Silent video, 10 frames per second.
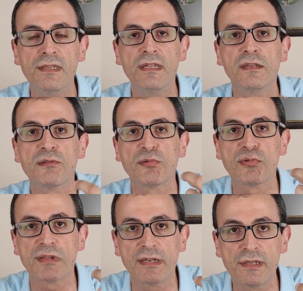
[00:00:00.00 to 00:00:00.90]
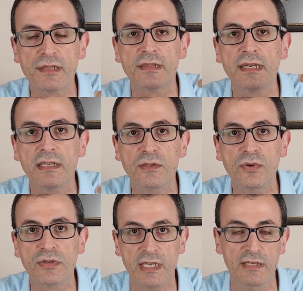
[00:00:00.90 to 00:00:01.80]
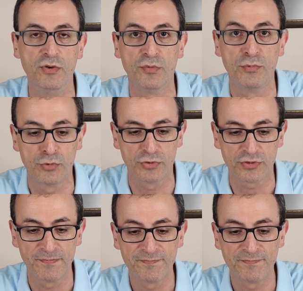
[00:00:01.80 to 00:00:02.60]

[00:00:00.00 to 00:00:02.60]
8.30 arasında gidiyor geliyor bu kur.